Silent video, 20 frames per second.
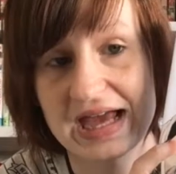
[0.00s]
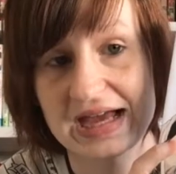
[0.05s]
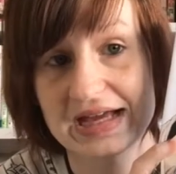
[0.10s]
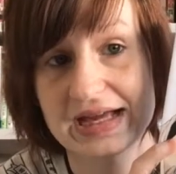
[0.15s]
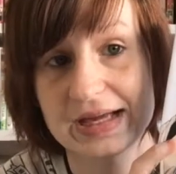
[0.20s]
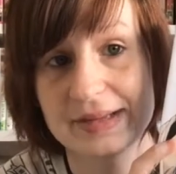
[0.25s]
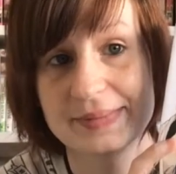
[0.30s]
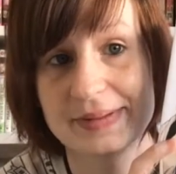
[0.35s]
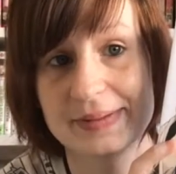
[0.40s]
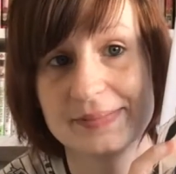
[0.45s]

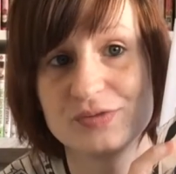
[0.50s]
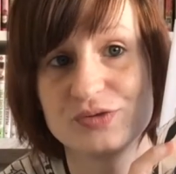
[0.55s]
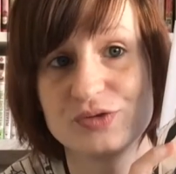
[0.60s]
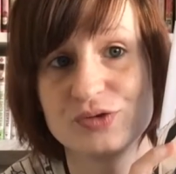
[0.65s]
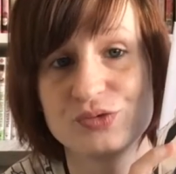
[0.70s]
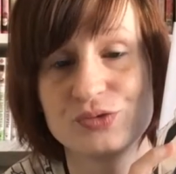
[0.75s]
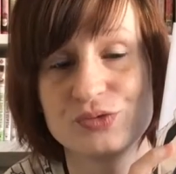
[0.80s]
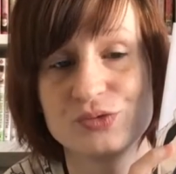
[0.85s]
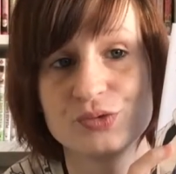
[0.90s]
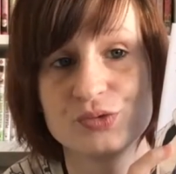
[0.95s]
incapable
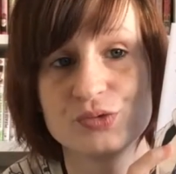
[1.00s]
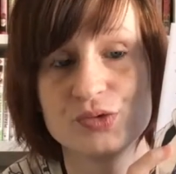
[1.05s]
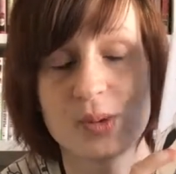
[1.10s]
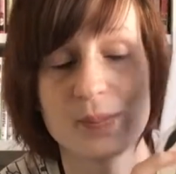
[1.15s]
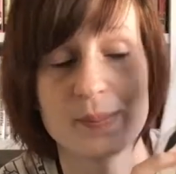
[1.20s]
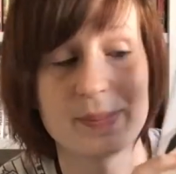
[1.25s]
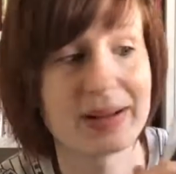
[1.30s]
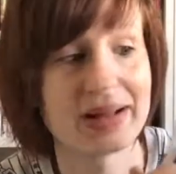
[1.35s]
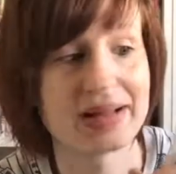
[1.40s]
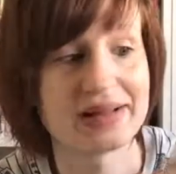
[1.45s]
de vous
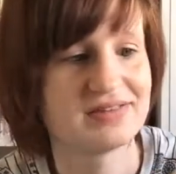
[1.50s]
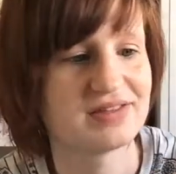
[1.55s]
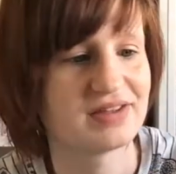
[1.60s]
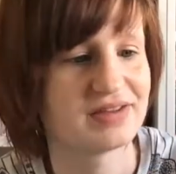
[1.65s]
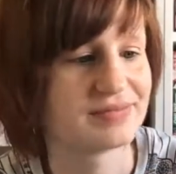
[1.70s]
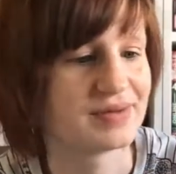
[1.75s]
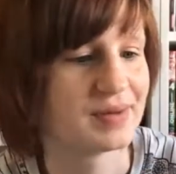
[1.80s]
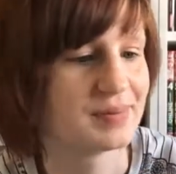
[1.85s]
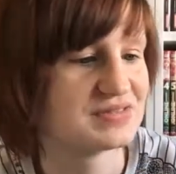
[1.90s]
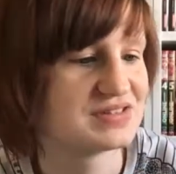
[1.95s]
en parler.
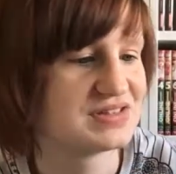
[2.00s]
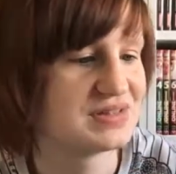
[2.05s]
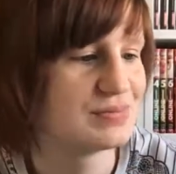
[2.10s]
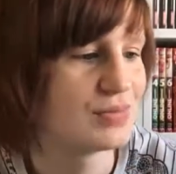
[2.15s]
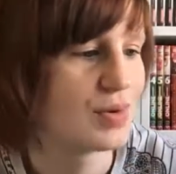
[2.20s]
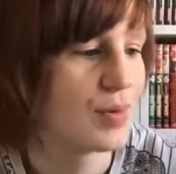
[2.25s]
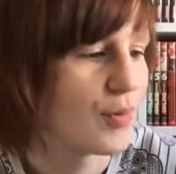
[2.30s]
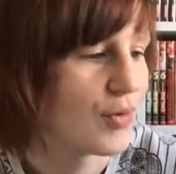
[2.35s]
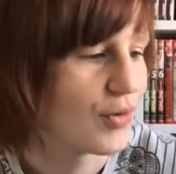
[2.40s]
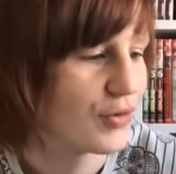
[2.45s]
Ça fait un petit
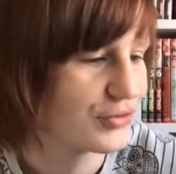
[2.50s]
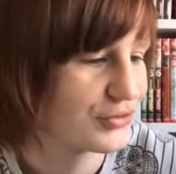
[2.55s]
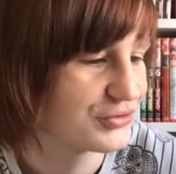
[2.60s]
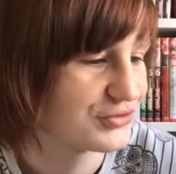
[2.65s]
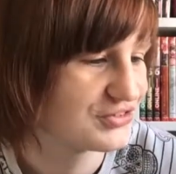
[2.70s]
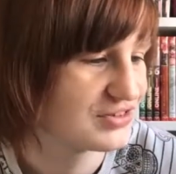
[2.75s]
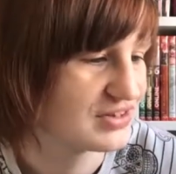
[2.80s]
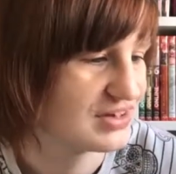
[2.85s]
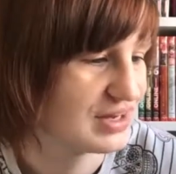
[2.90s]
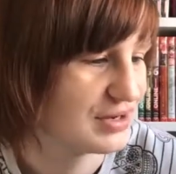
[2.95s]
moment que
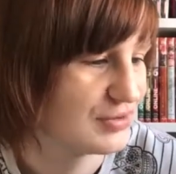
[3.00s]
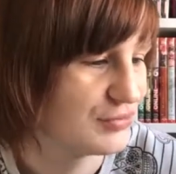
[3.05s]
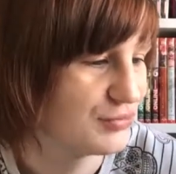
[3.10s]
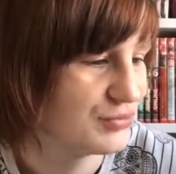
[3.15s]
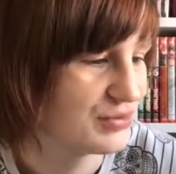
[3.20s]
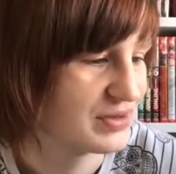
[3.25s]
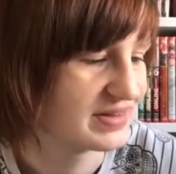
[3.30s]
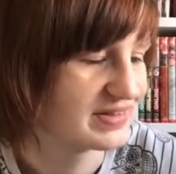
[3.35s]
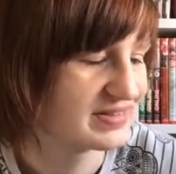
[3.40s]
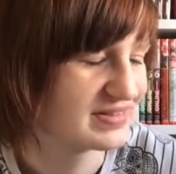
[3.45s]
je l'ai
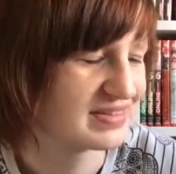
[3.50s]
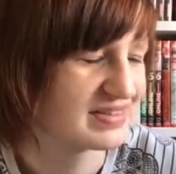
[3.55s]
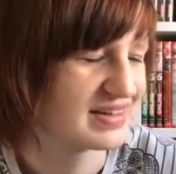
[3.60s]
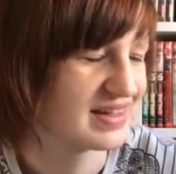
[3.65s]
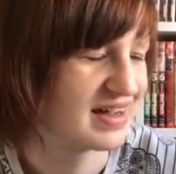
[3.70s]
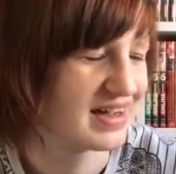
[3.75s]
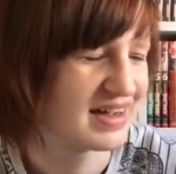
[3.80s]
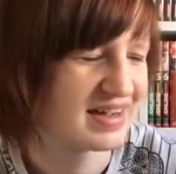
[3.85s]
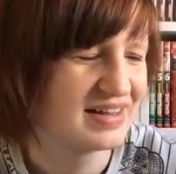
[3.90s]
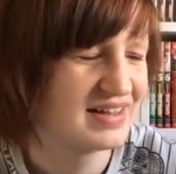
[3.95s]
lu,
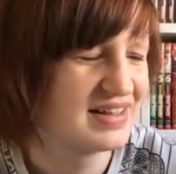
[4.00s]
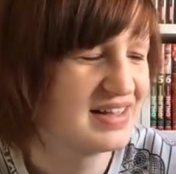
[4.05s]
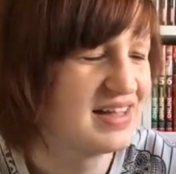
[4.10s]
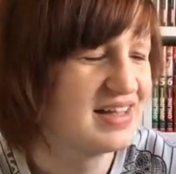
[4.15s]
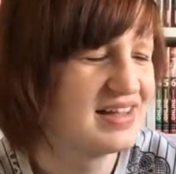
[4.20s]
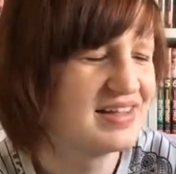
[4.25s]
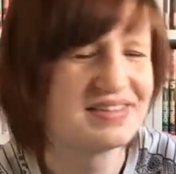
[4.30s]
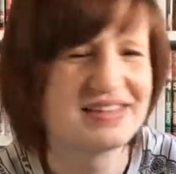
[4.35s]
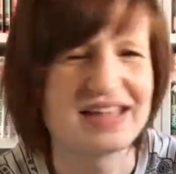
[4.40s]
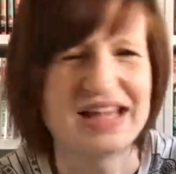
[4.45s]
etc.
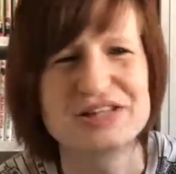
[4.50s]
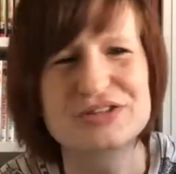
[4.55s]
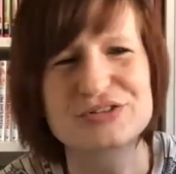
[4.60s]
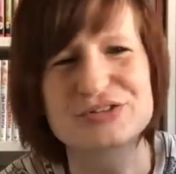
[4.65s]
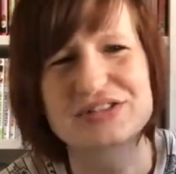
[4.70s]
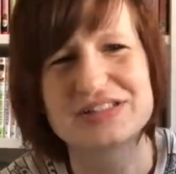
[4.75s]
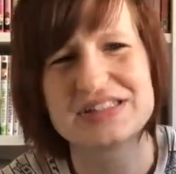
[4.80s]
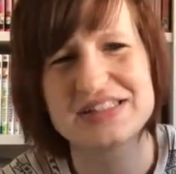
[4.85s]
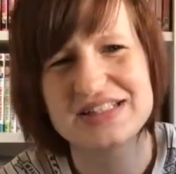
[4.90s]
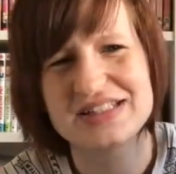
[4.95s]
C'est un
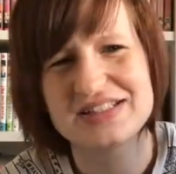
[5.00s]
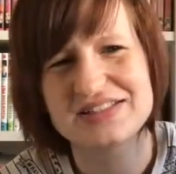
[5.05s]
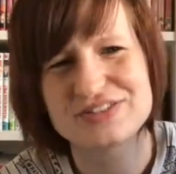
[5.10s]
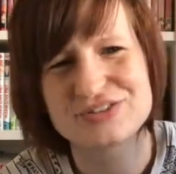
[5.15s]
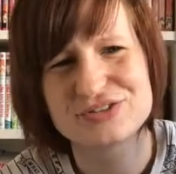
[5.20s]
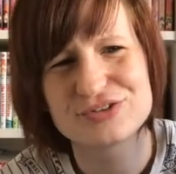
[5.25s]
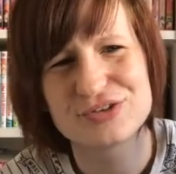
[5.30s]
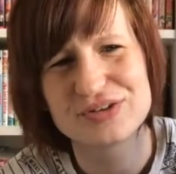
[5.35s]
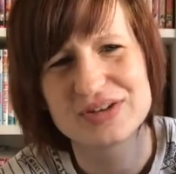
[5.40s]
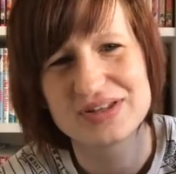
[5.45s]
truc
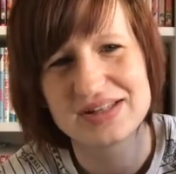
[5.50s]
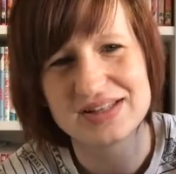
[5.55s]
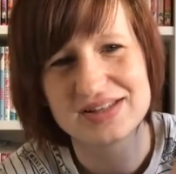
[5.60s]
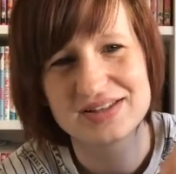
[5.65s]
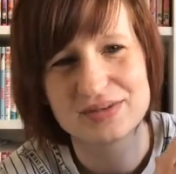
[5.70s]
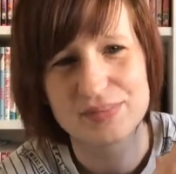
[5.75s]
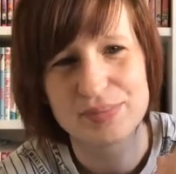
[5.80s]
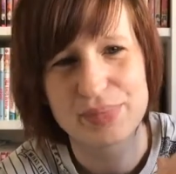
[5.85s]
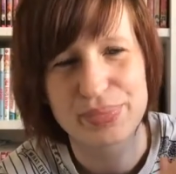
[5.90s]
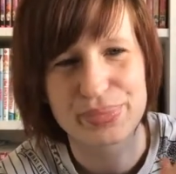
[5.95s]

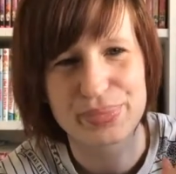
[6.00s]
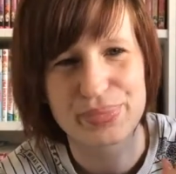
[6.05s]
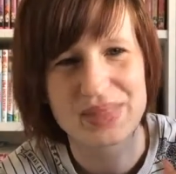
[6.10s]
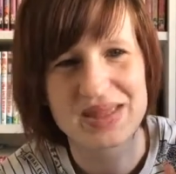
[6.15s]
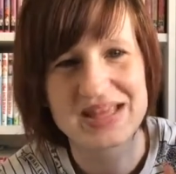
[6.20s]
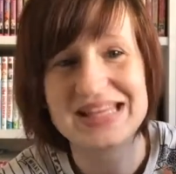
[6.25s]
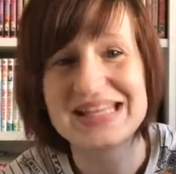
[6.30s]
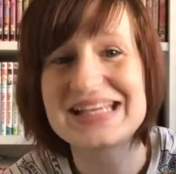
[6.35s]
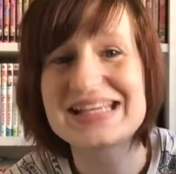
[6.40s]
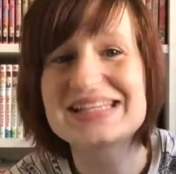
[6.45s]

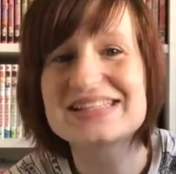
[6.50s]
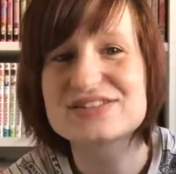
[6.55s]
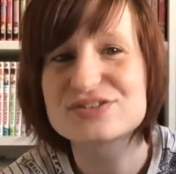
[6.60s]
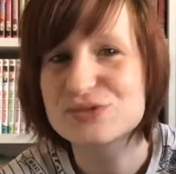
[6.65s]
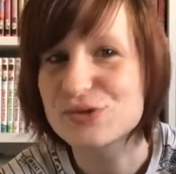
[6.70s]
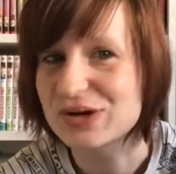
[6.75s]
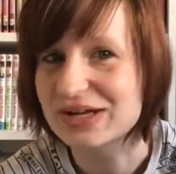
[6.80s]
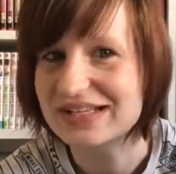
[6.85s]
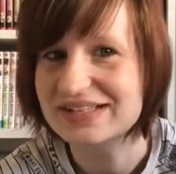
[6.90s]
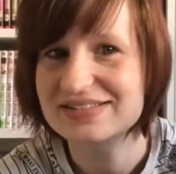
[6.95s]

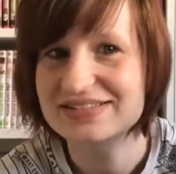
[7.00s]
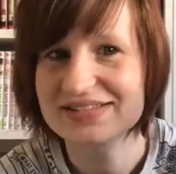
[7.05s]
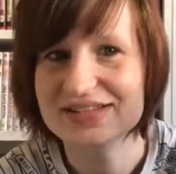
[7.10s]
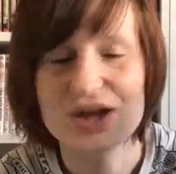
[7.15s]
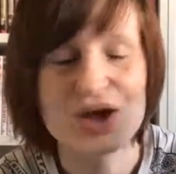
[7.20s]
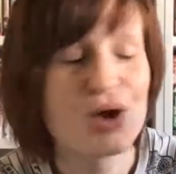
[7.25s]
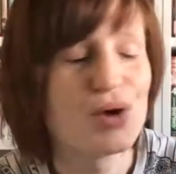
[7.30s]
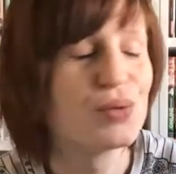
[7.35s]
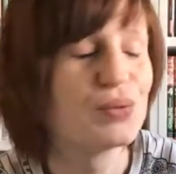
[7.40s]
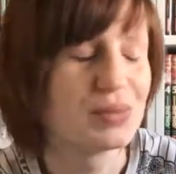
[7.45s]
historique.
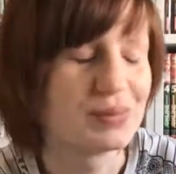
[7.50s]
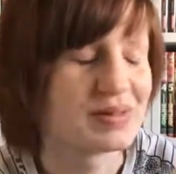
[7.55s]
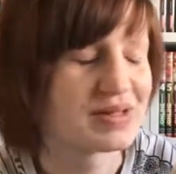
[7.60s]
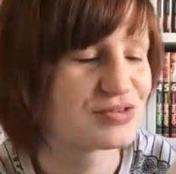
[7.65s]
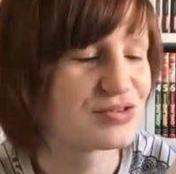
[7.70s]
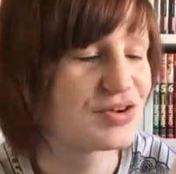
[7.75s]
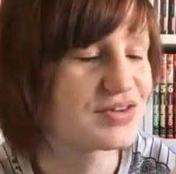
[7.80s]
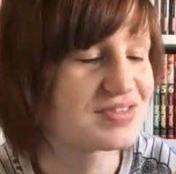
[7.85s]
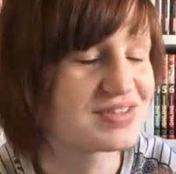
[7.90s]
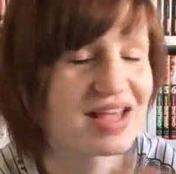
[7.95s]
Oui bien
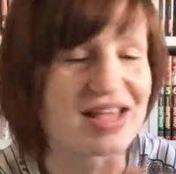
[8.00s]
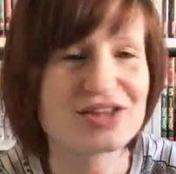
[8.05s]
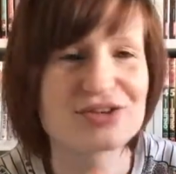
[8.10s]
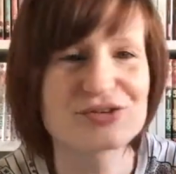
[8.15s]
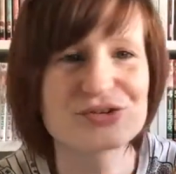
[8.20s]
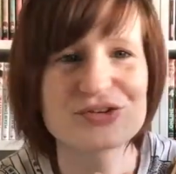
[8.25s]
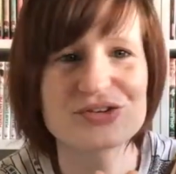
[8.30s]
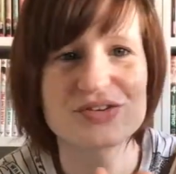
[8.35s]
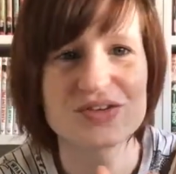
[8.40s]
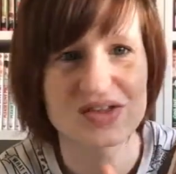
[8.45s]
sûr, c'est un
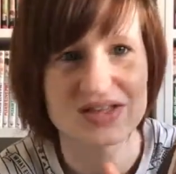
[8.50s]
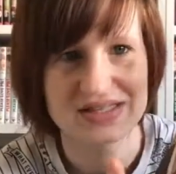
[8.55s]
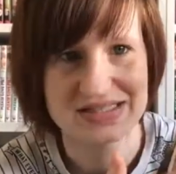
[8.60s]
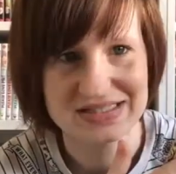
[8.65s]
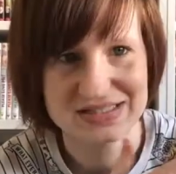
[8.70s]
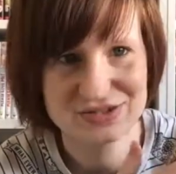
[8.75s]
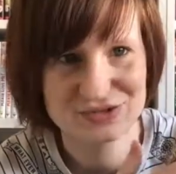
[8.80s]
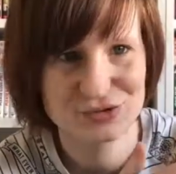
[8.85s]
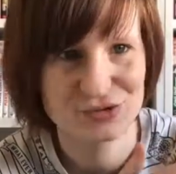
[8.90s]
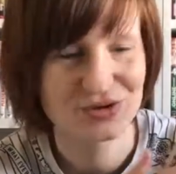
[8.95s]
truc
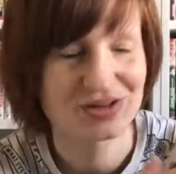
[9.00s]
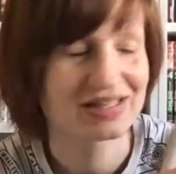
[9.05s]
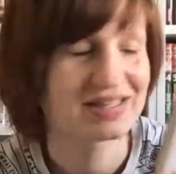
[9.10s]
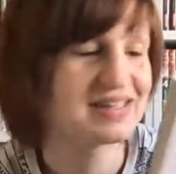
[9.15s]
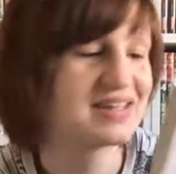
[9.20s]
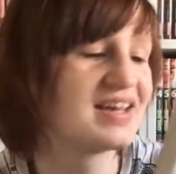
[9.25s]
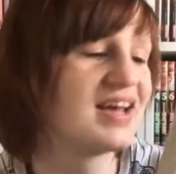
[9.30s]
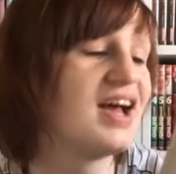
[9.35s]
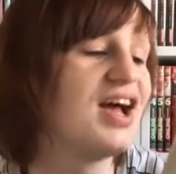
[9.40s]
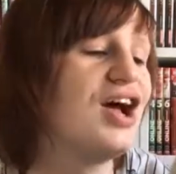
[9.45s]

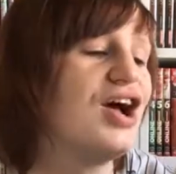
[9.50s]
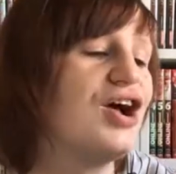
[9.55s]
historique.